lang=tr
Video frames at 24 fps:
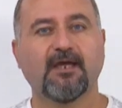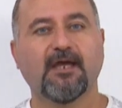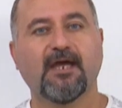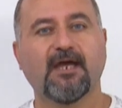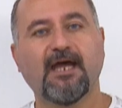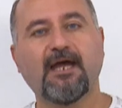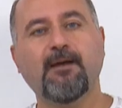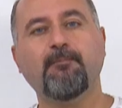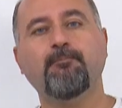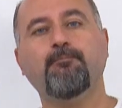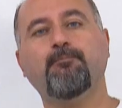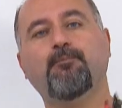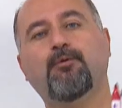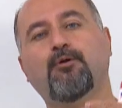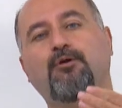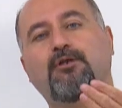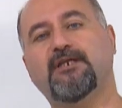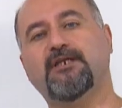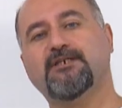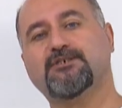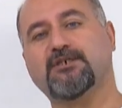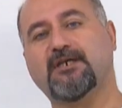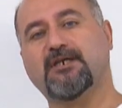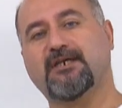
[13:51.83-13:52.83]
Hem
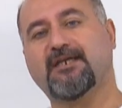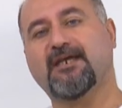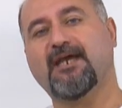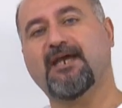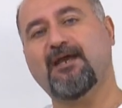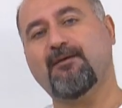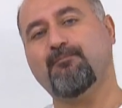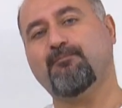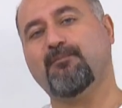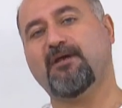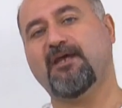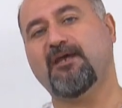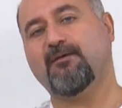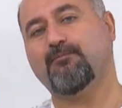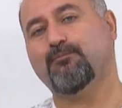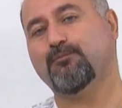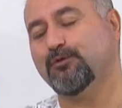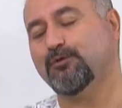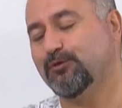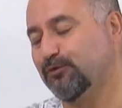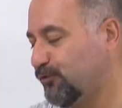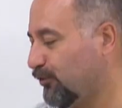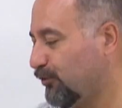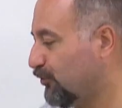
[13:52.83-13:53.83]
bölecek hem en
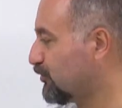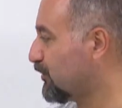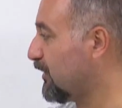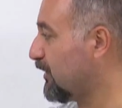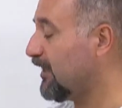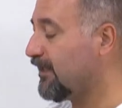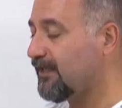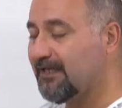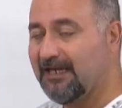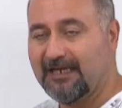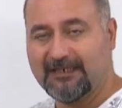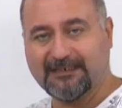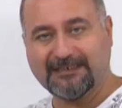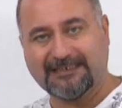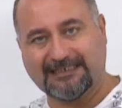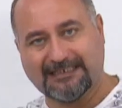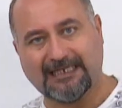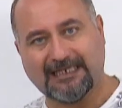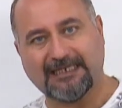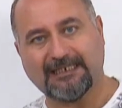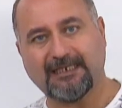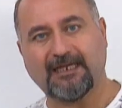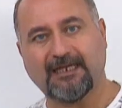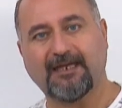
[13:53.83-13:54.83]
büyük olacak yani
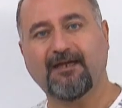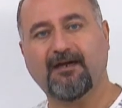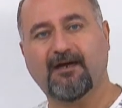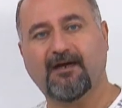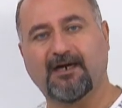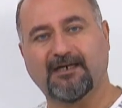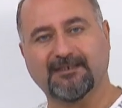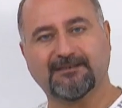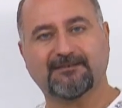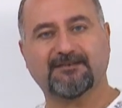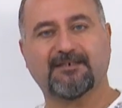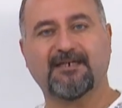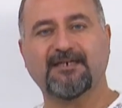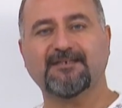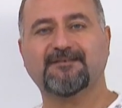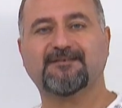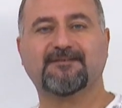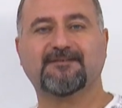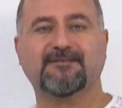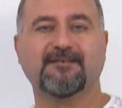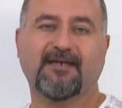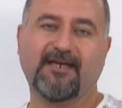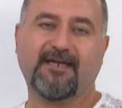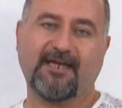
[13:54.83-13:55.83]
gene
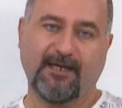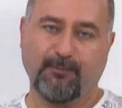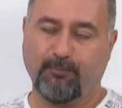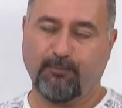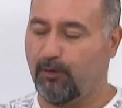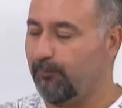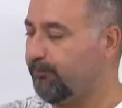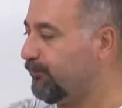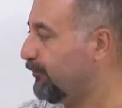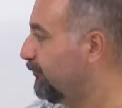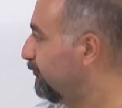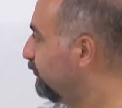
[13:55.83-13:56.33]
adres EBOB.